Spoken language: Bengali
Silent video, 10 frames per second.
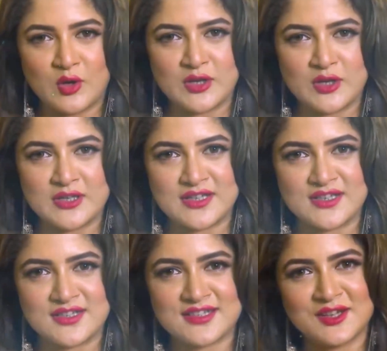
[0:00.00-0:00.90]
ওয়াইল্ড লাইফ
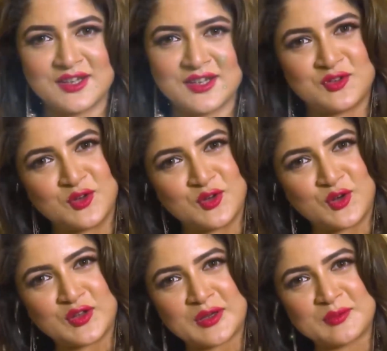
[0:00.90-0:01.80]
ক্রাইম কন্ট্রোল
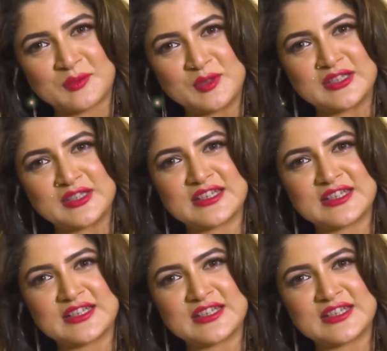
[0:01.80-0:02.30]
সেলে হতে